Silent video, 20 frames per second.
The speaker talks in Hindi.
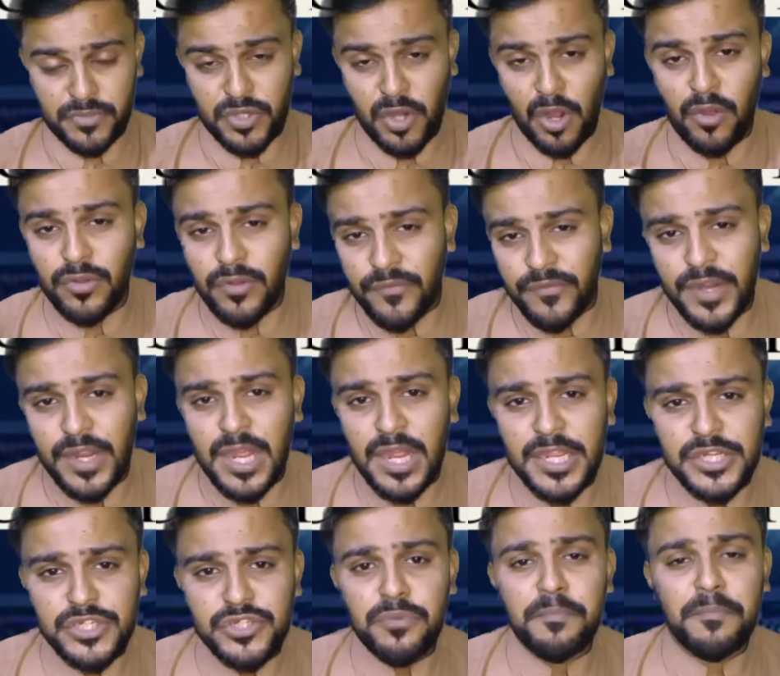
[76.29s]
साउथ अफ्रीका
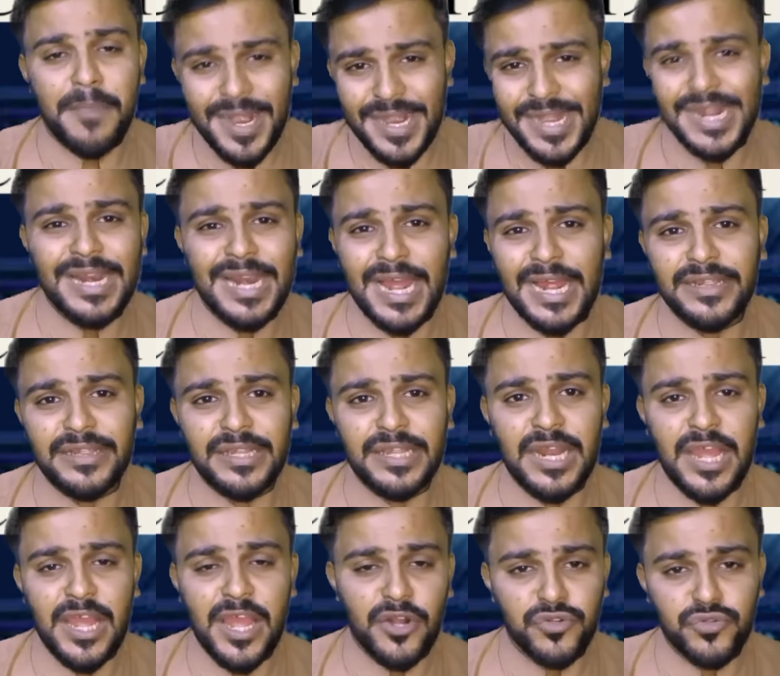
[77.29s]
की जो बैटिंग लाइन थी
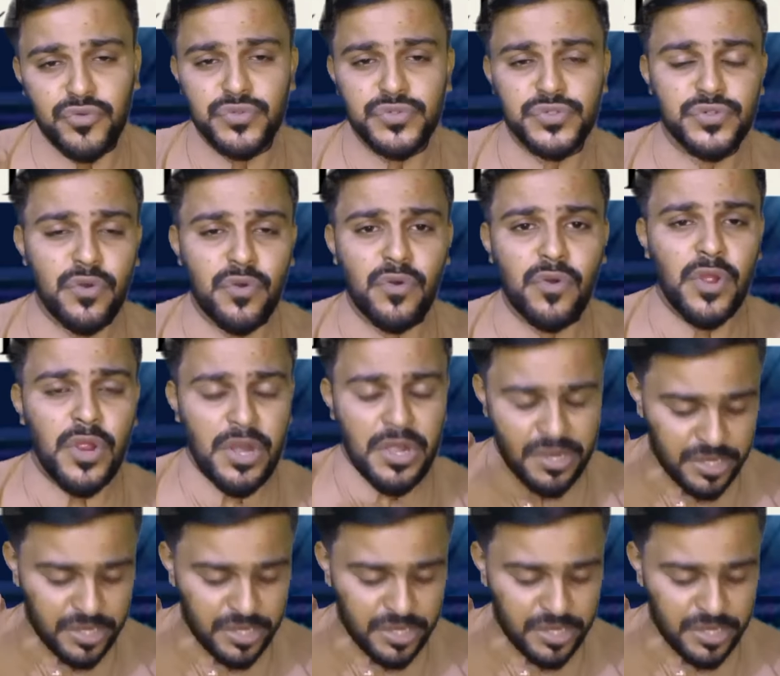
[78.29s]
ना यार जो उसको